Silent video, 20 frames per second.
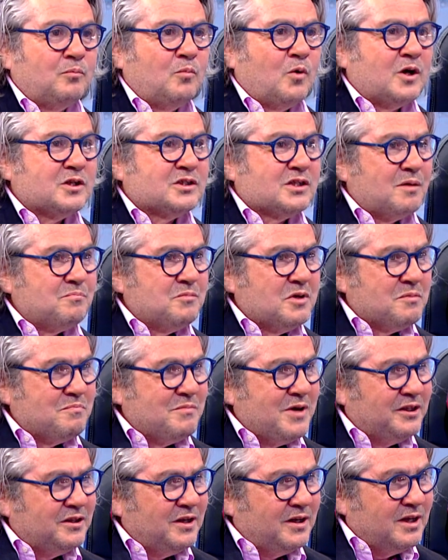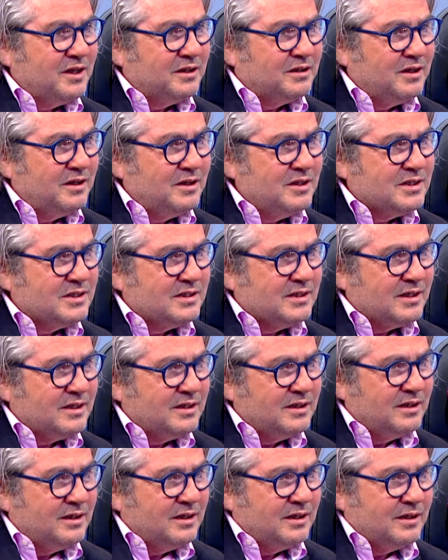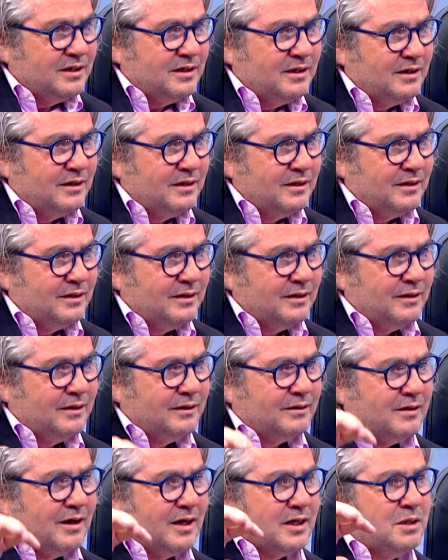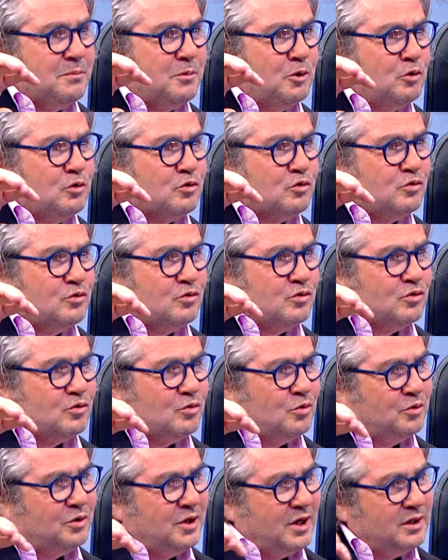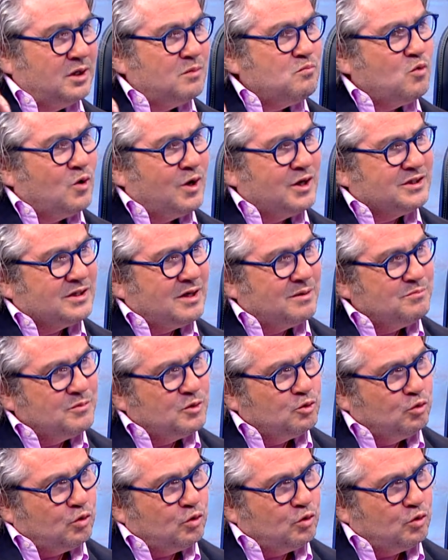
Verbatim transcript: muazzam bir medeniyetin izlerini e, takip ediyorsunuz. Öte yandan muazzam bir